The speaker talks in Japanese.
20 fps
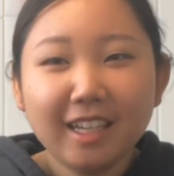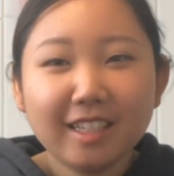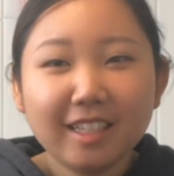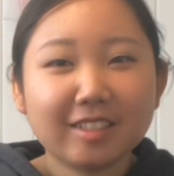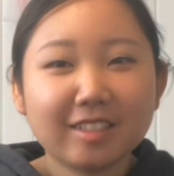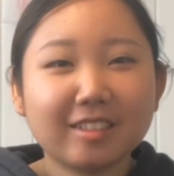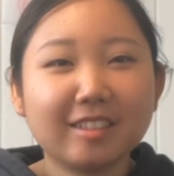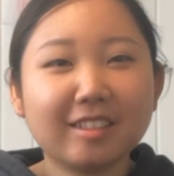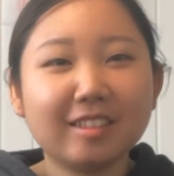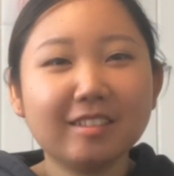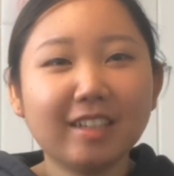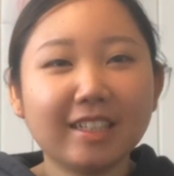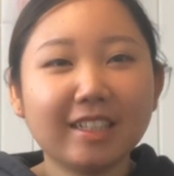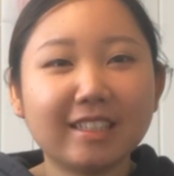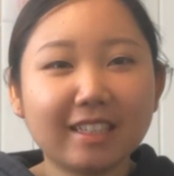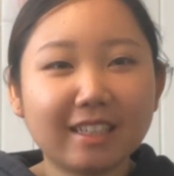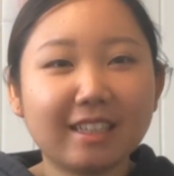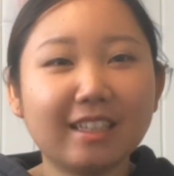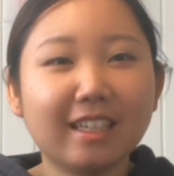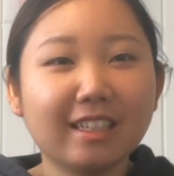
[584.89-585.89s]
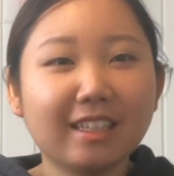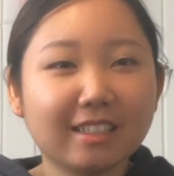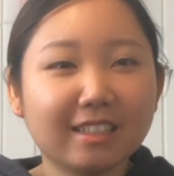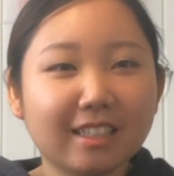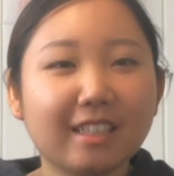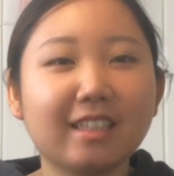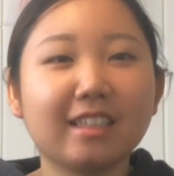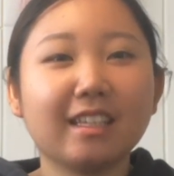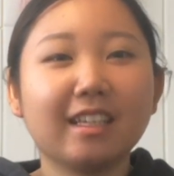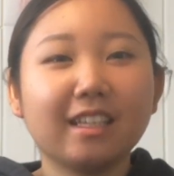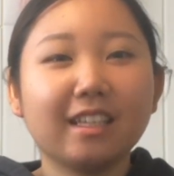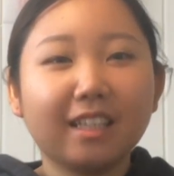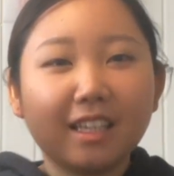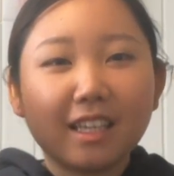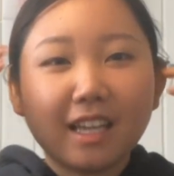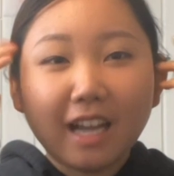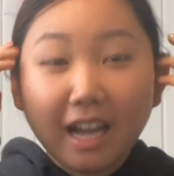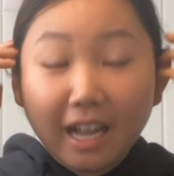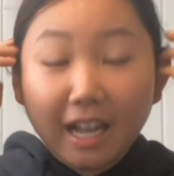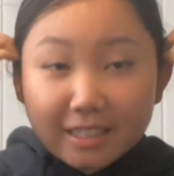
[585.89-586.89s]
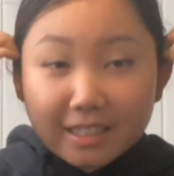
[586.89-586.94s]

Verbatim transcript: そう靴は絶対に絶対に